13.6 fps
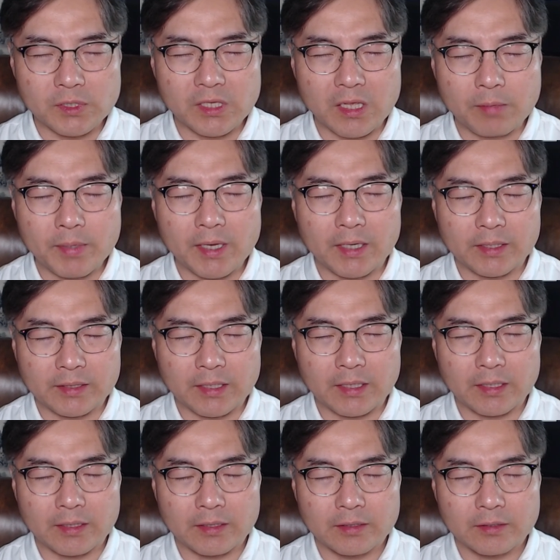예배할 때
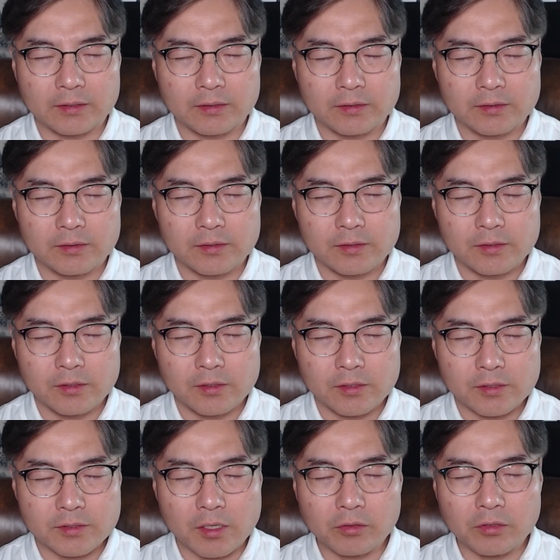
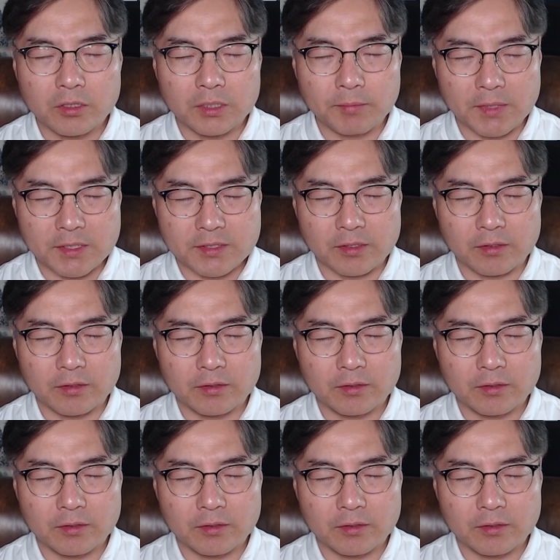성령님께서